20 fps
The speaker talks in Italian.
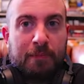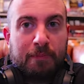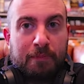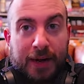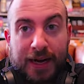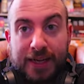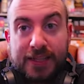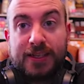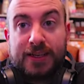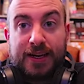
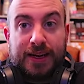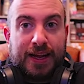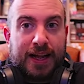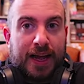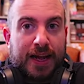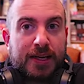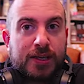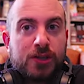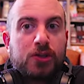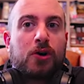pagina e
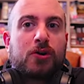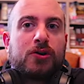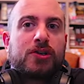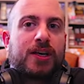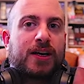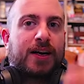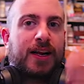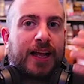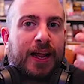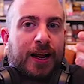ai
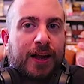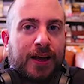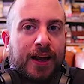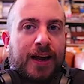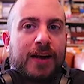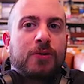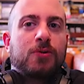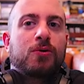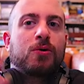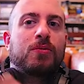social e al
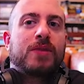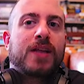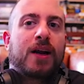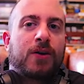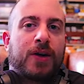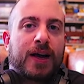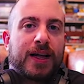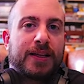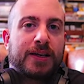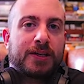canale YouTube della
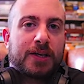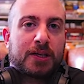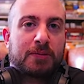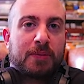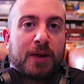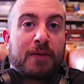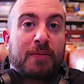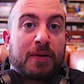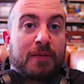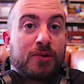Locanda
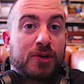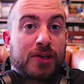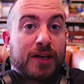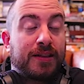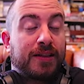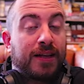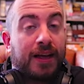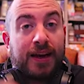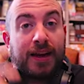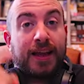shakespeariana per
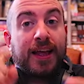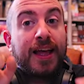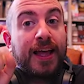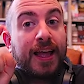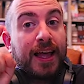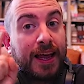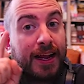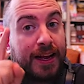Moschettieri e